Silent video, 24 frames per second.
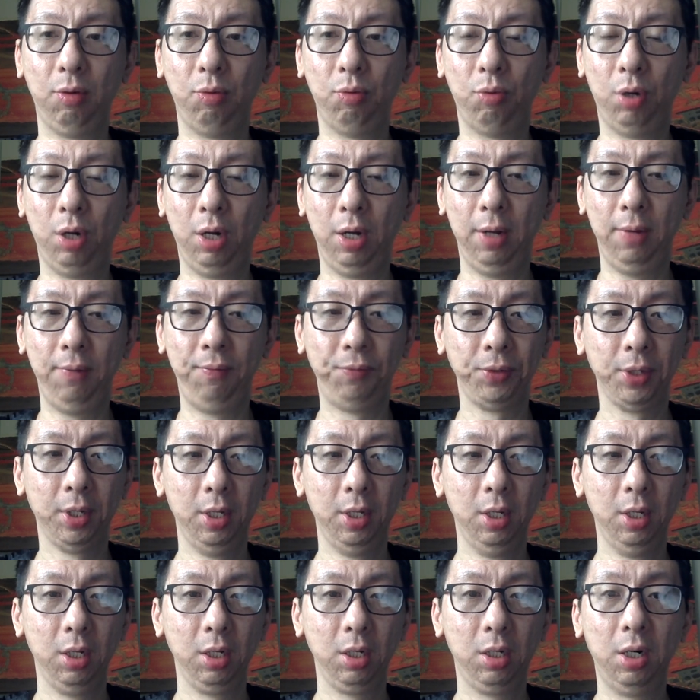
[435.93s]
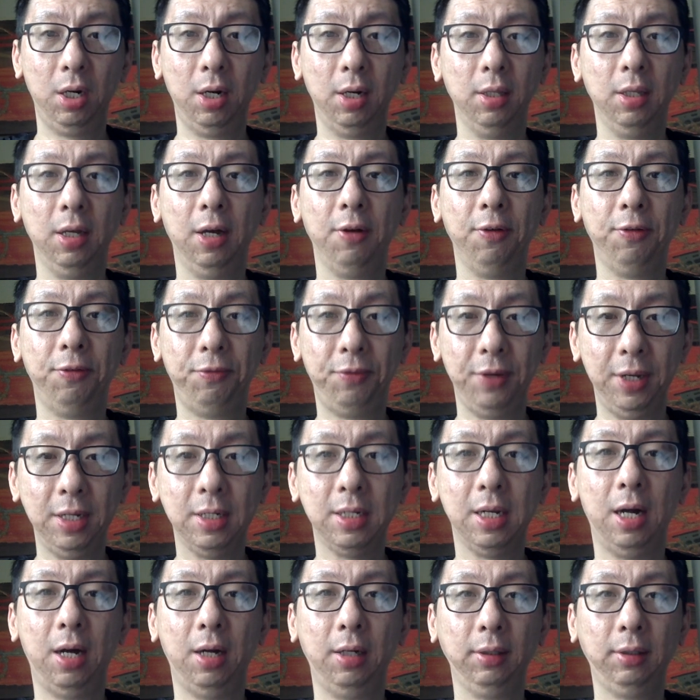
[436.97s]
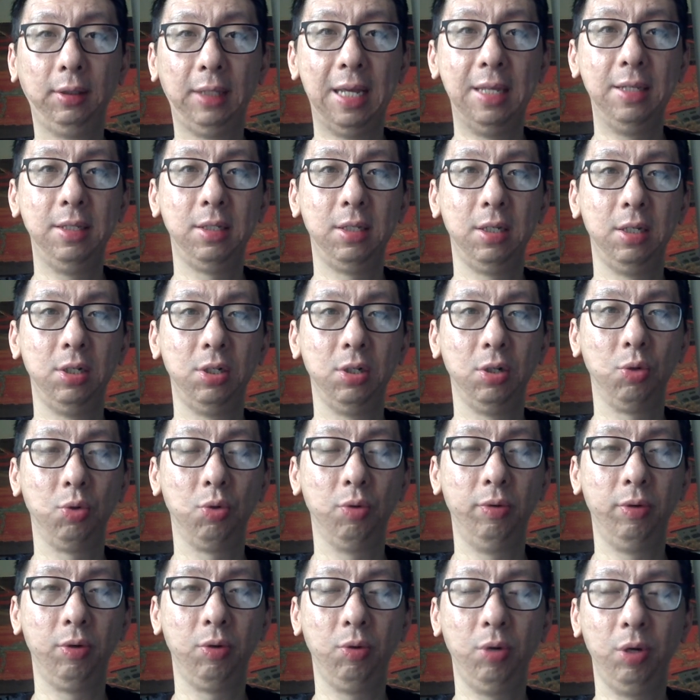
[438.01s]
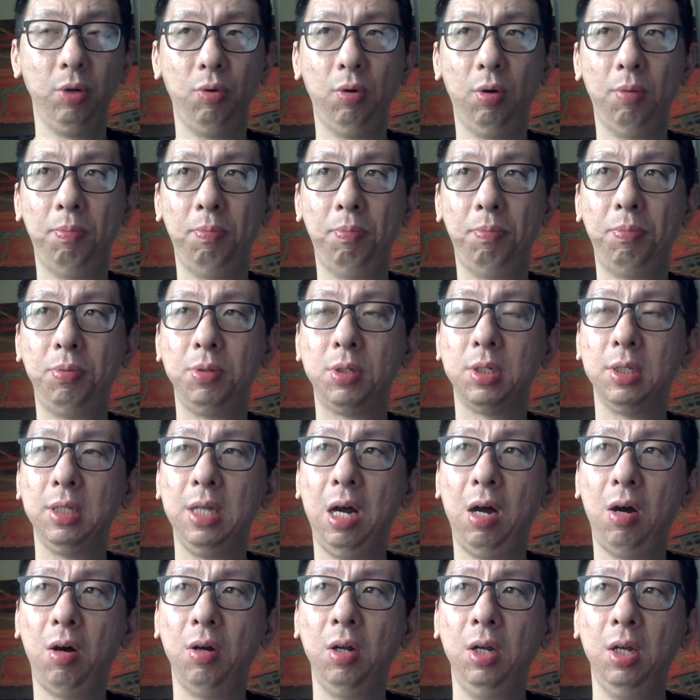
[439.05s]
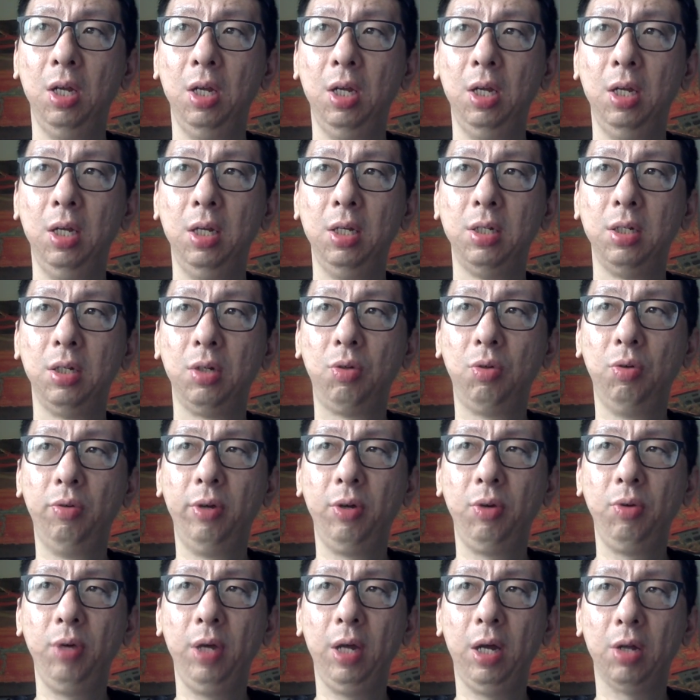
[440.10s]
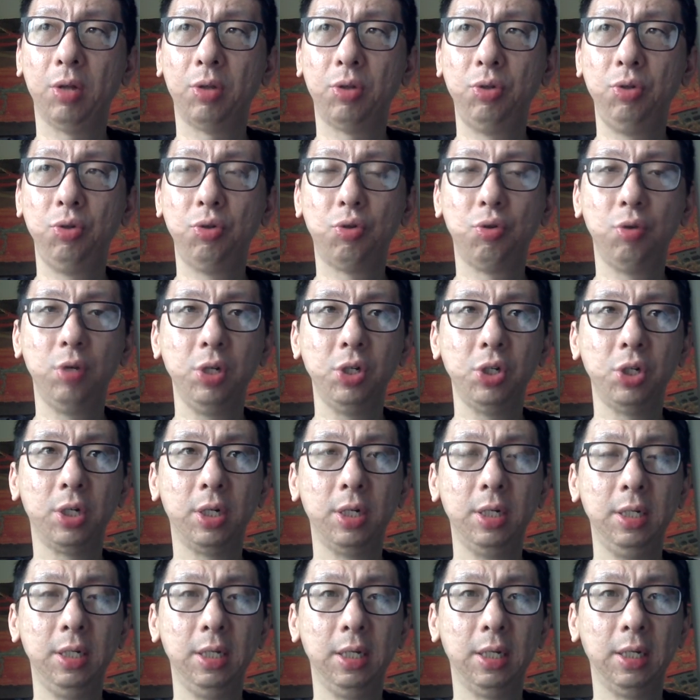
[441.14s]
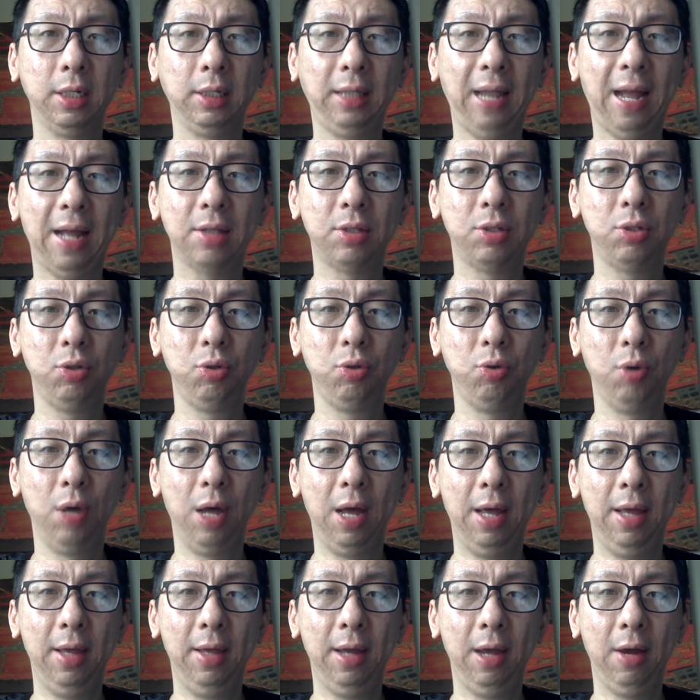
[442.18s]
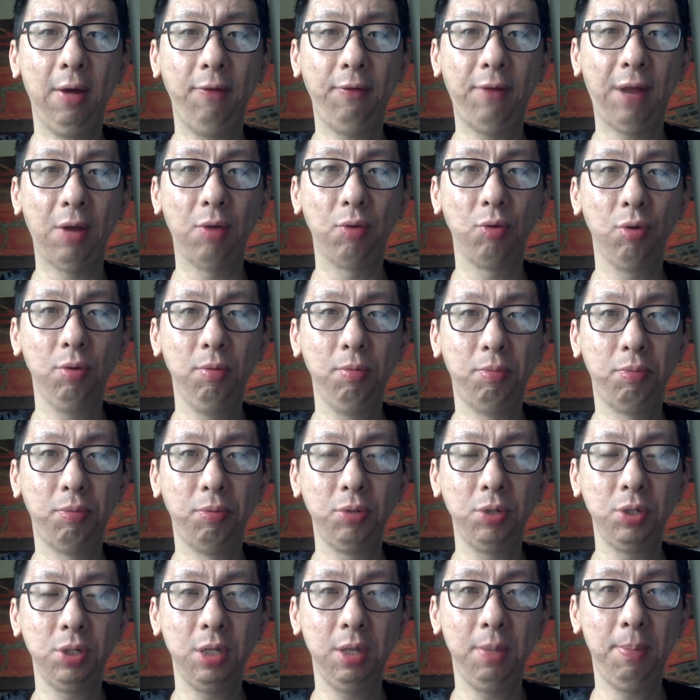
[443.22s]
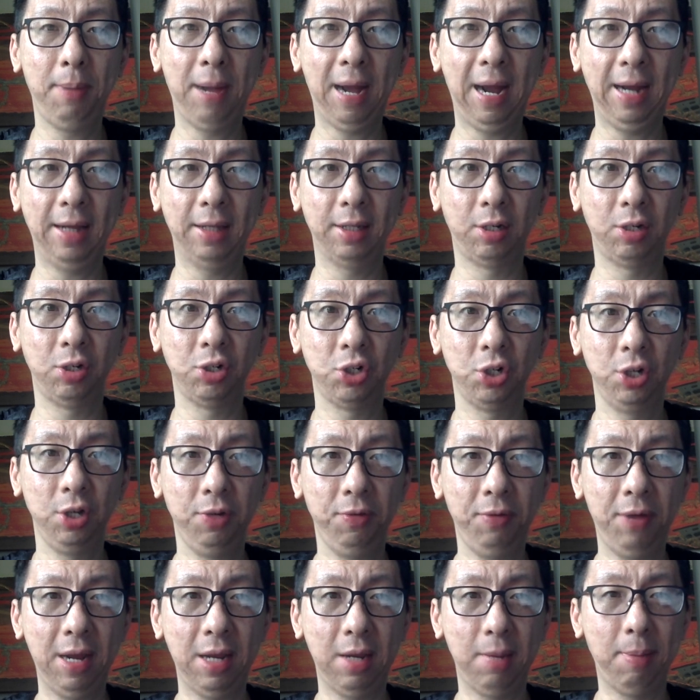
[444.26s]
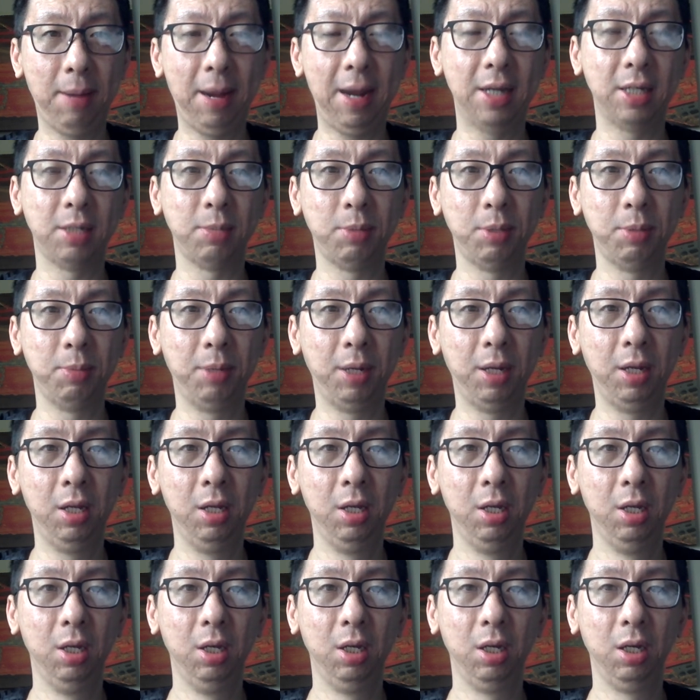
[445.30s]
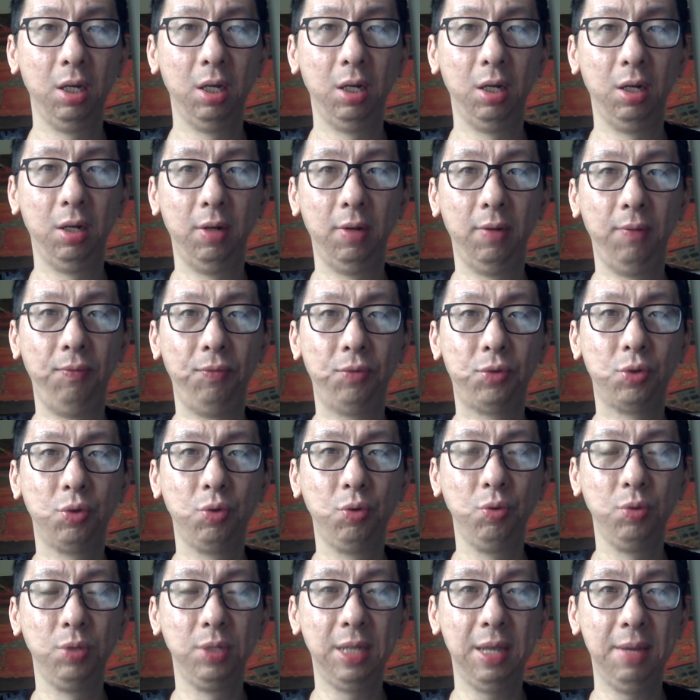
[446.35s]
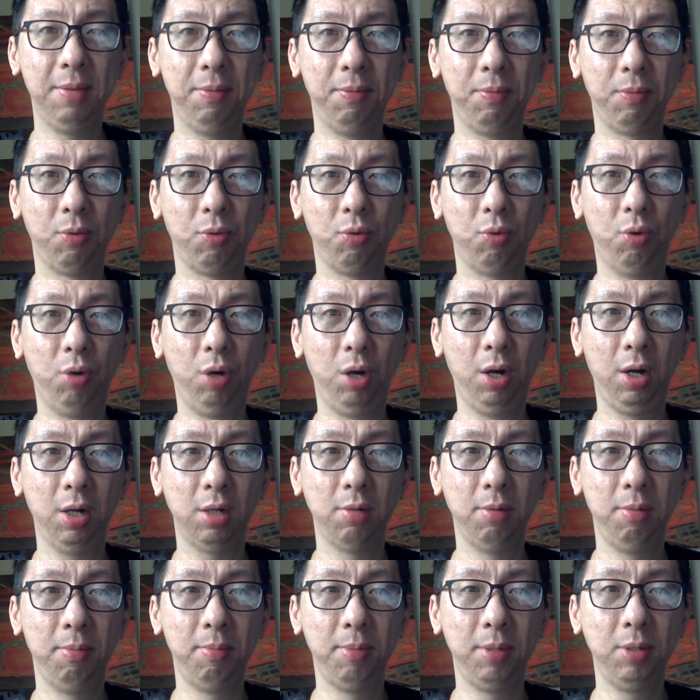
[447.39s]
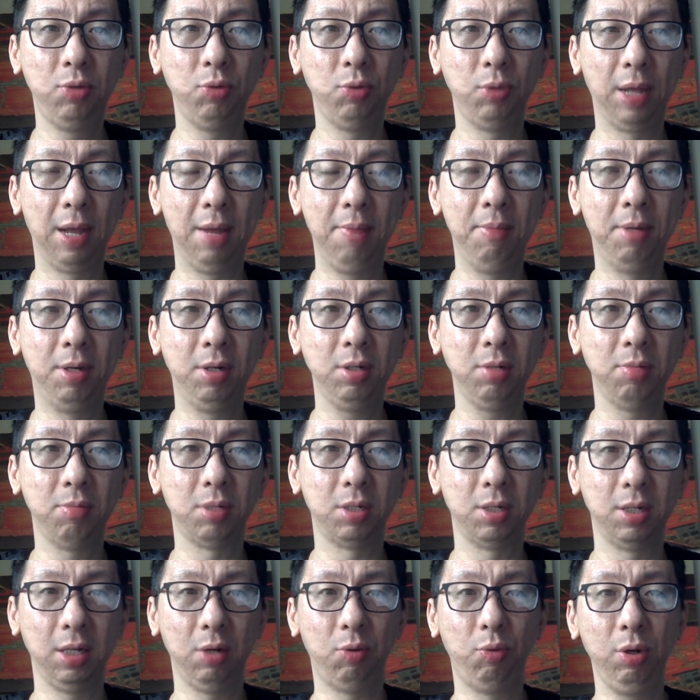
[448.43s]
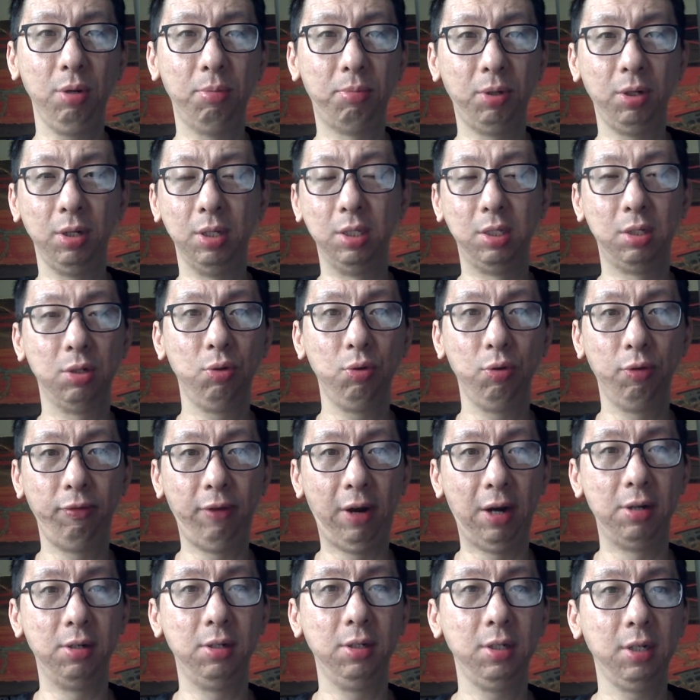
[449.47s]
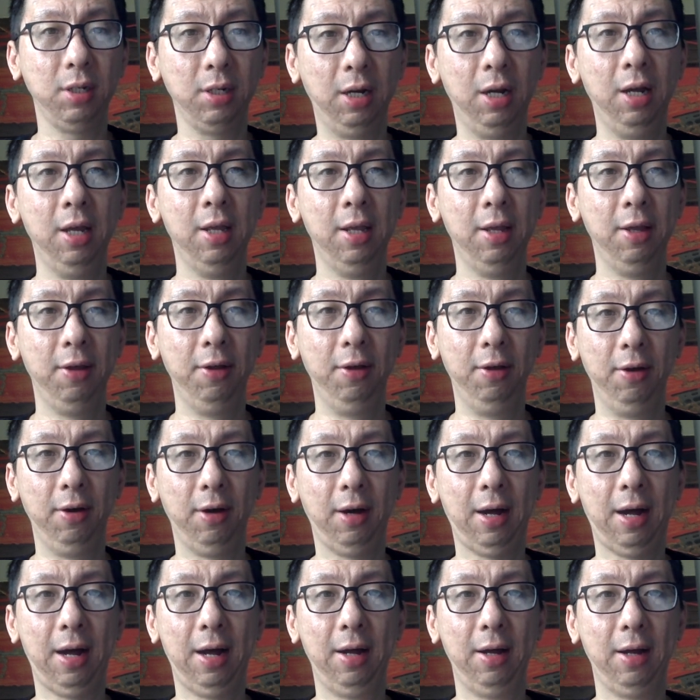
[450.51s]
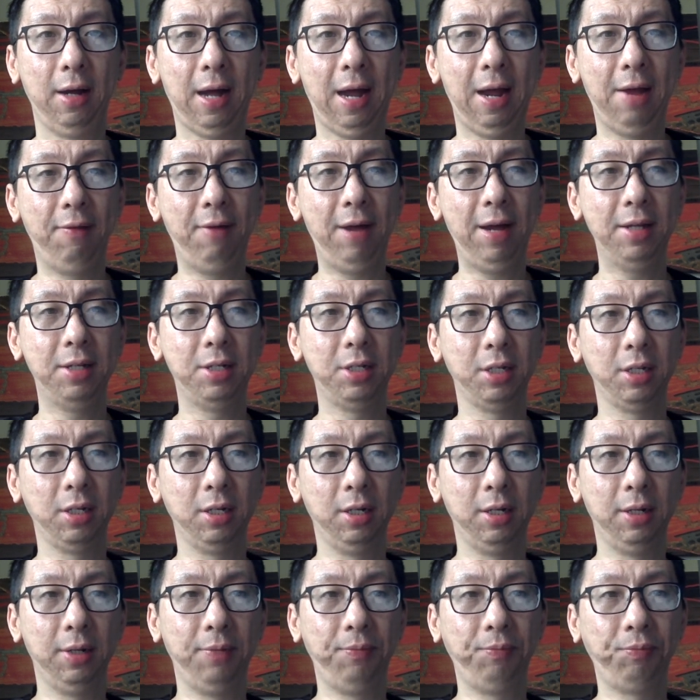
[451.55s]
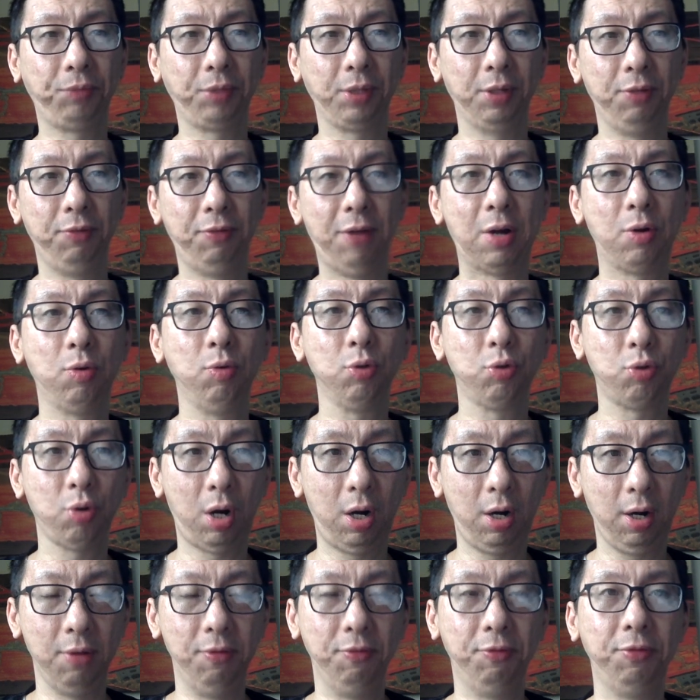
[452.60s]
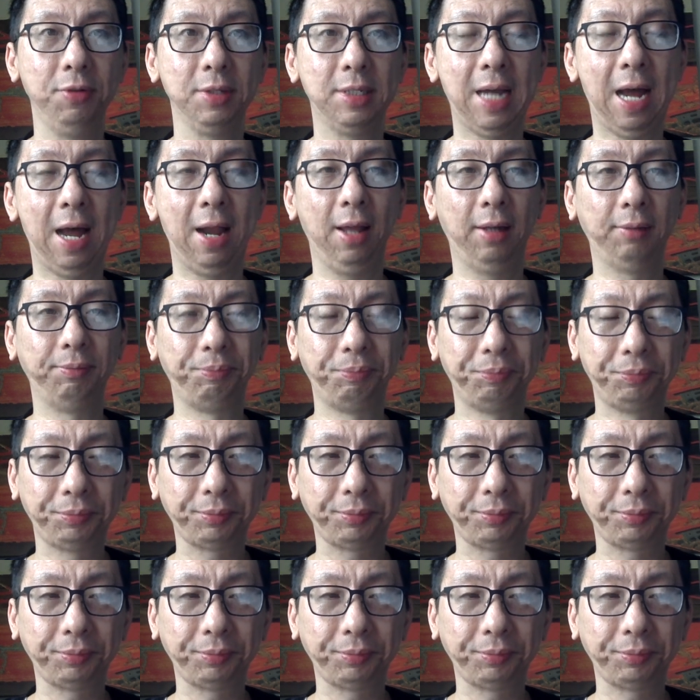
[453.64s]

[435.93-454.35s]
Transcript: 我个人呢非常担心这个郭文贵，我不知道这郭文贵据说是跟这个大纪元还有法轮功不是一派的，而是另外一派什么什么呃中共建国什么民主联盟什么之类，我也不是很清楚。反正这个呃海海外这个反共圈很复杂了，